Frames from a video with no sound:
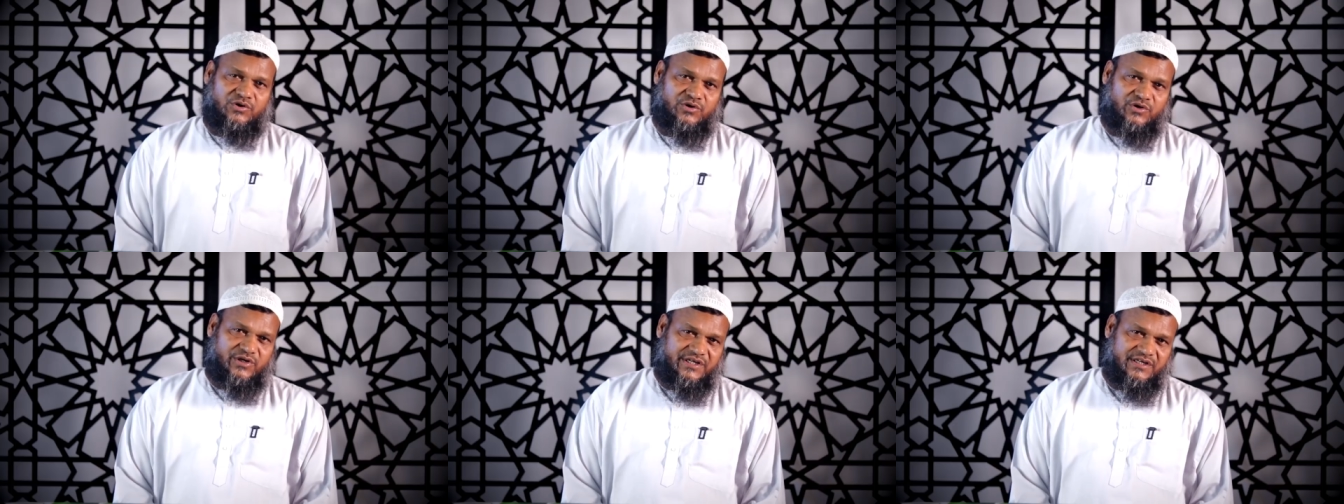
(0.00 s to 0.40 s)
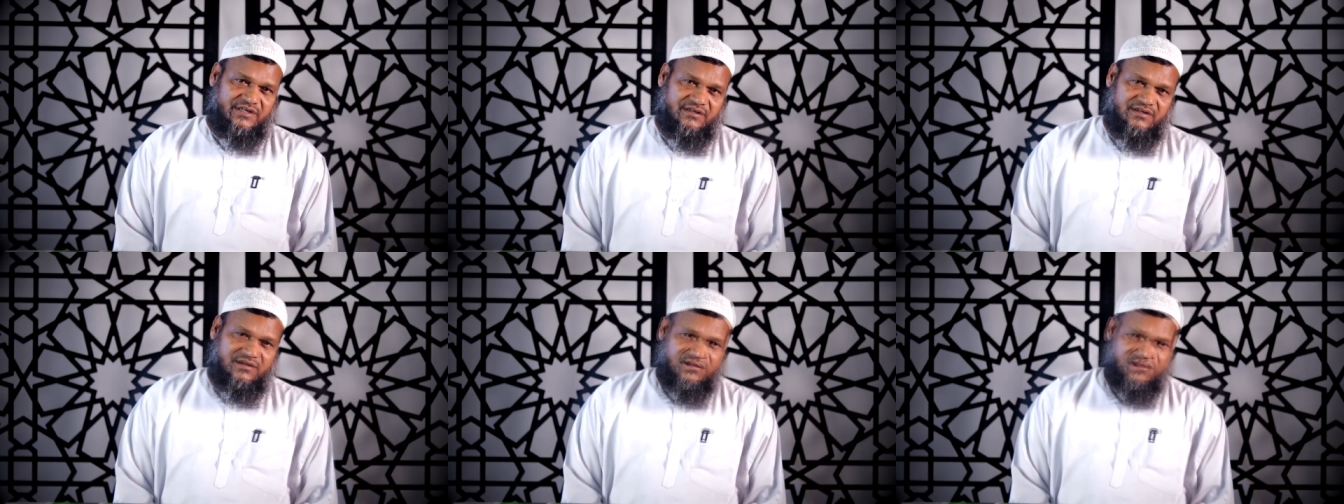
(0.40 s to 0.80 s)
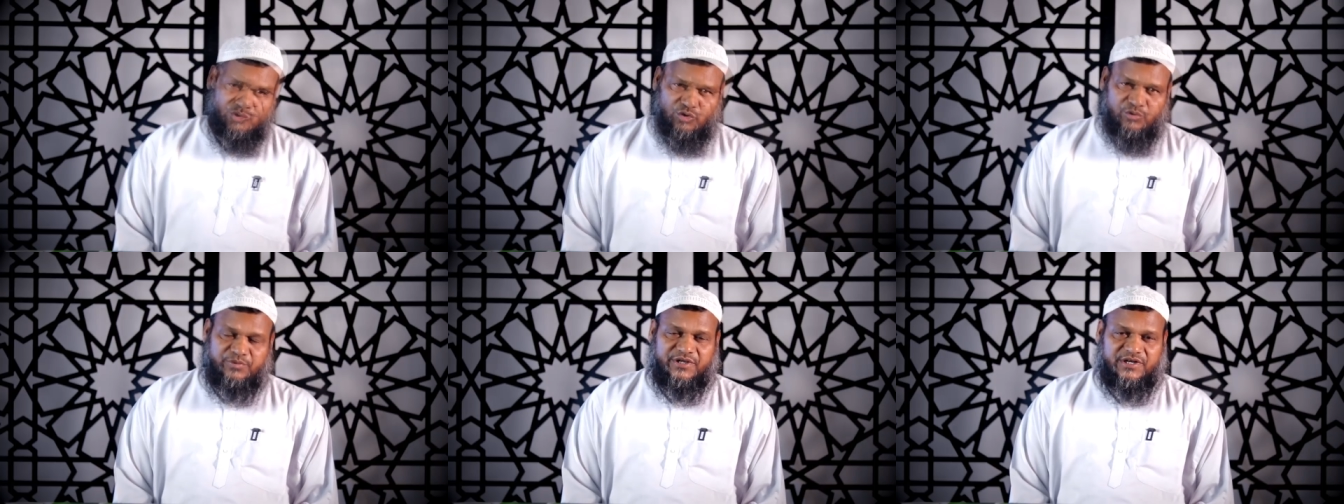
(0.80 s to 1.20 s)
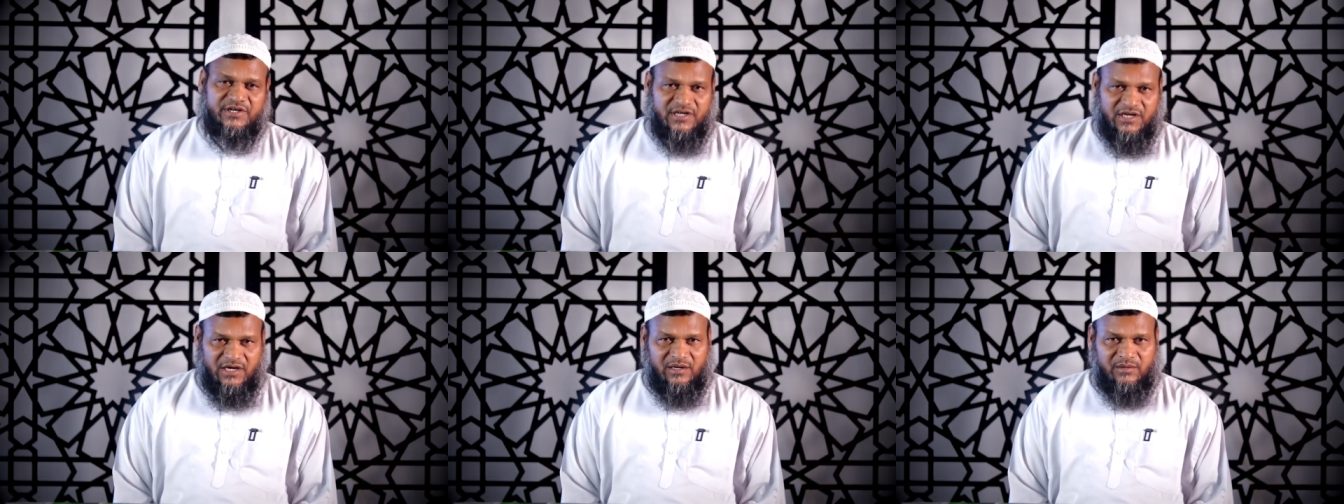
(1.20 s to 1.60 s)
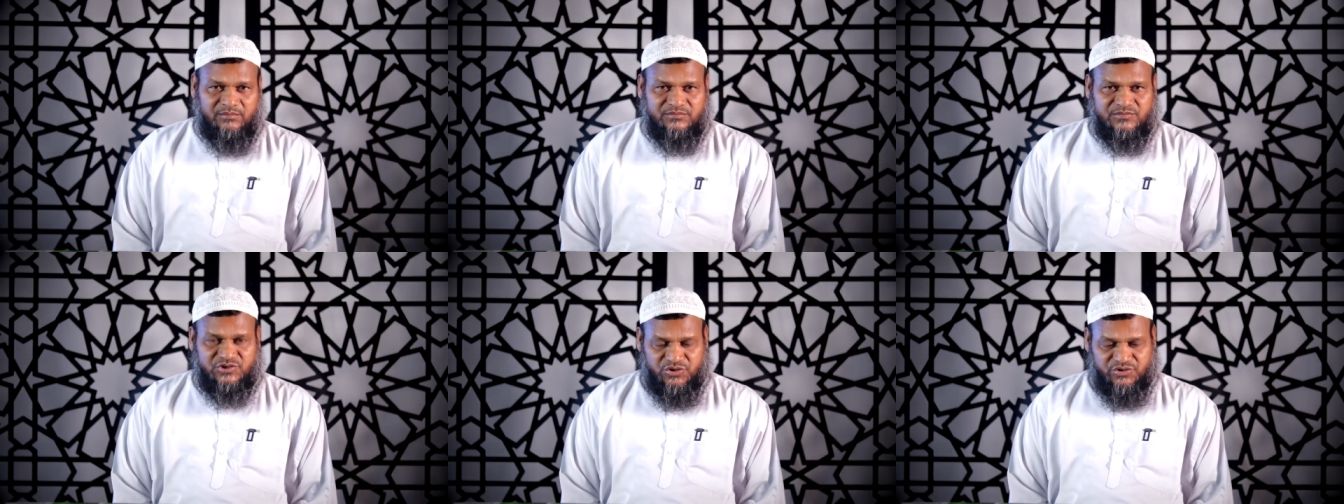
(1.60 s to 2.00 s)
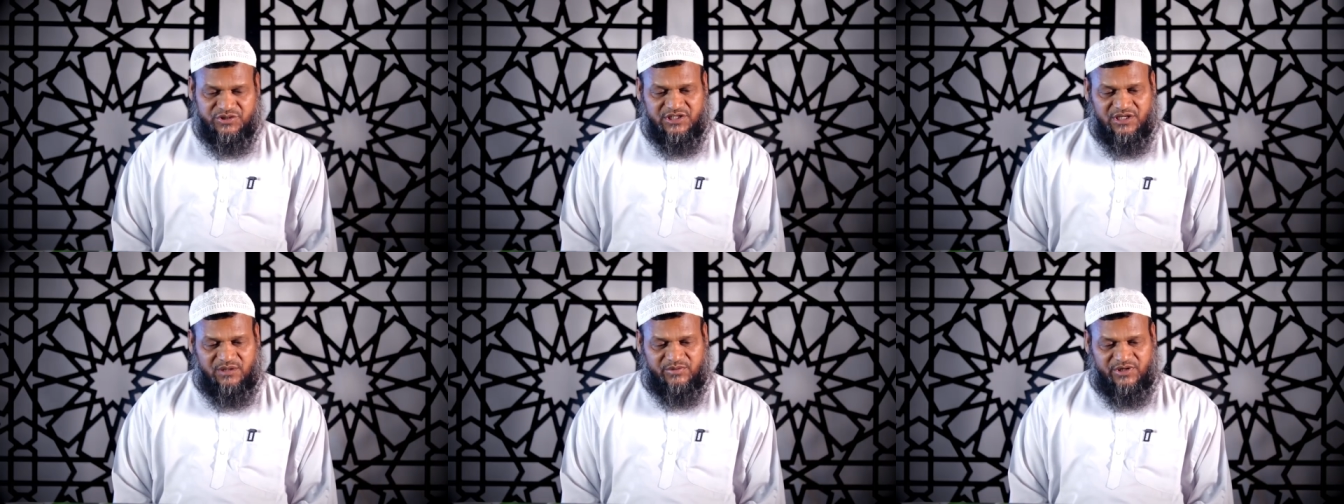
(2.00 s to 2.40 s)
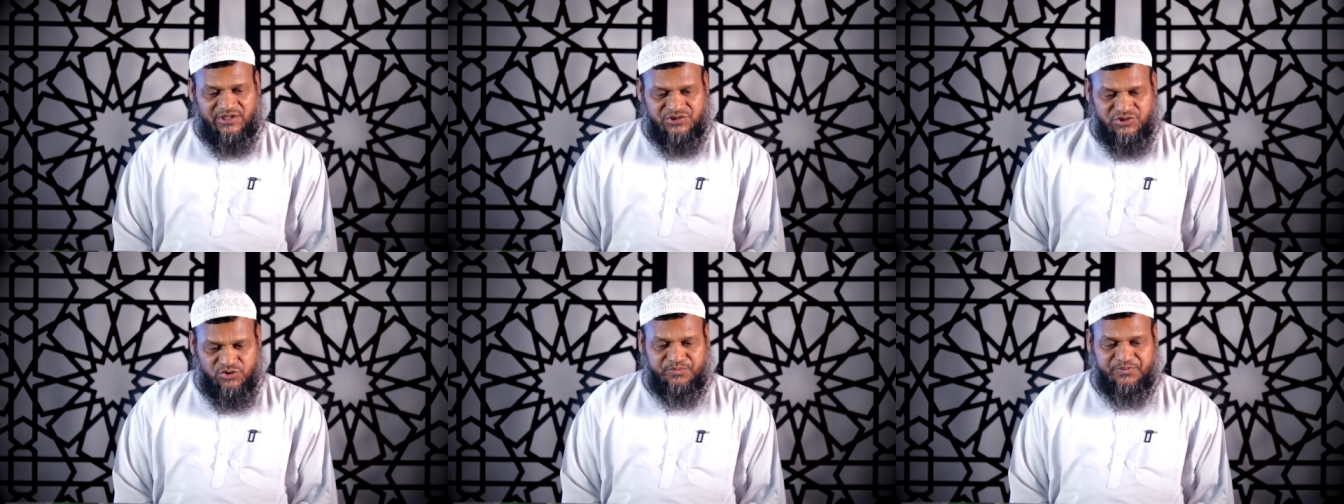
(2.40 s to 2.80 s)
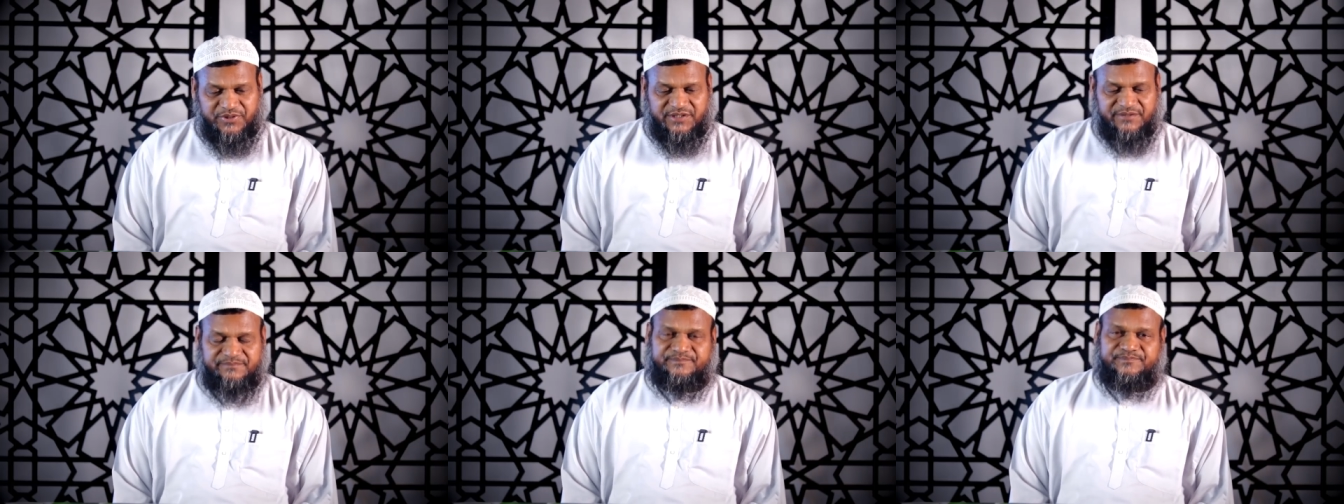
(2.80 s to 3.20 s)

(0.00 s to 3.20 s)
মণ্ডলী নবীর নাম যদি আমরা জপি